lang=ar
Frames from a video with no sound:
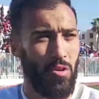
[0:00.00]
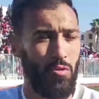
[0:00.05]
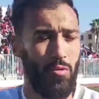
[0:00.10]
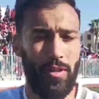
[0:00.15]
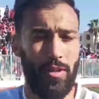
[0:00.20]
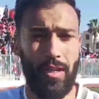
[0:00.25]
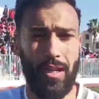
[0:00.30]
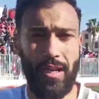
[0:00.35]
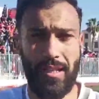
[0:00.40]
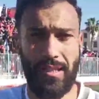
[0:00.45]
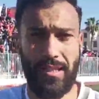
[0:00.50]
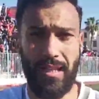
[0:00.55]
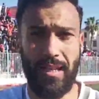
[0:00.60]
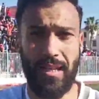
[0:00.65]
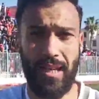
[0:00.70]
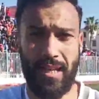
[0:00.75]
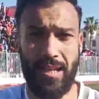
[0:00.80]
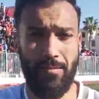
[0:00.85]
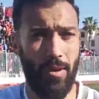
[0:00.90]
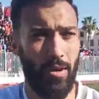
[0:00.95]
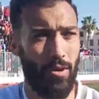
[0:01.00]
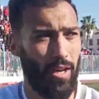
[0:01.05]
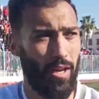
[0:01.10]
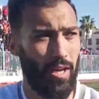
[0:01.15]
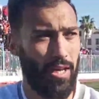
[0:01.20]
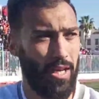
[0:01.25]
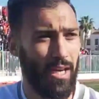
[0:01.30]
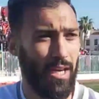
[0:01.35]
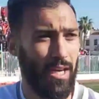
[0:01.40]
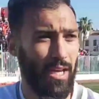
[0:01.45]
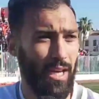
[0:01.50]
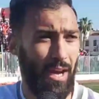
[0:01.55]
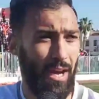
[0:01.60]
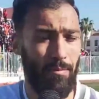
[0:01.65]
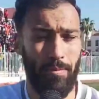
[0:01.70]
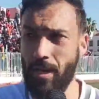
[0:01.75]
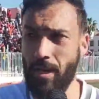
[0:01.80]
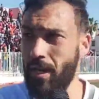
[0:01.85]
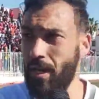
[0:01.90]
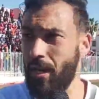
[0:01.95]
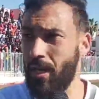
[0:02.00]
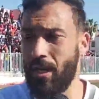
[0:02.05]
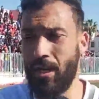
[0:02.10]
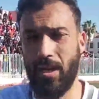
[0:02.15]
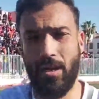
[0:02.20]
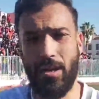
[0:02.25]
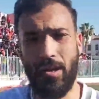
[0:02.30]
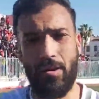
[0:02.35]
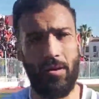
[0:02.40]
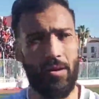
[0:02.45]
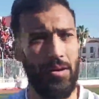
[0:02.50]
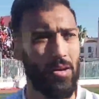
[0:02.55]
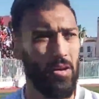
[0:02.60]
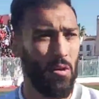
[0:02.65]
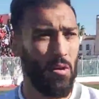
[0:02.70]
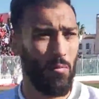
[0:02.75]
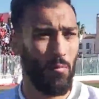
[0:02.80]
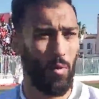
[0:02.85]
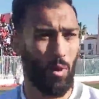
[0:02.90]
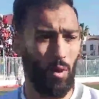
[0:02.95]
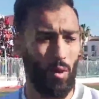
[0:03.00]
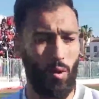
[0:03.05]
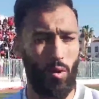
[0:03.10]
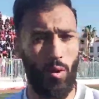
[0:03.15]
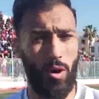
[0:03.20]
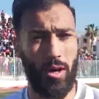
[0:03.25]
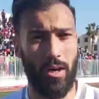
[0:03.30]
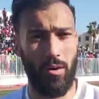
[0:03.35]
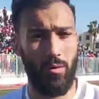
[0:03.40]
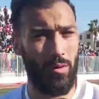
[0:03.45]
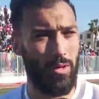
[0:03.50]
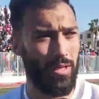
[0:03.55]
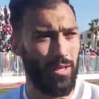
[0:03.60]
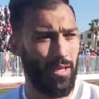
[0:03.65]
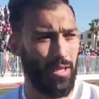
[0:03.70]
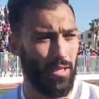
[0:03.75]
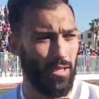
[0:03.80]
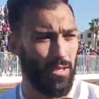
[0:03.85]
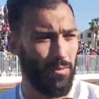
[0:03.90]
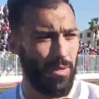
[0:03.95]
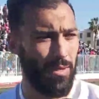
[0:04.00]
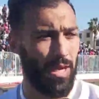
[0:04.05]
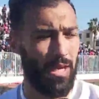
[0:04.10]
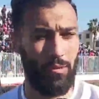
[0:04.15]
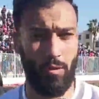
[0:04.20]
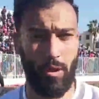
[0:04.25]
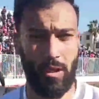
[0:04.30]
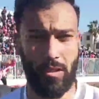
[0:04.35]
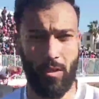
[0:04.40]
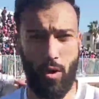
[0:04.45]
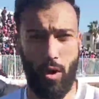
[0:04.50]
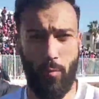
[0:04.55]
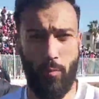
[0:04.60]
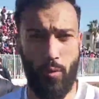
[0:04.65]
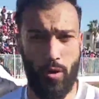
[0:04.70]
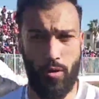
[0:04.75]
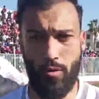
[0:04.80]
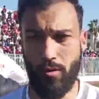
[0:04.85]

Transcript: وين درنا كيما يقول لك لعبنا بقوه وين جبنا هذو لي 3 بوان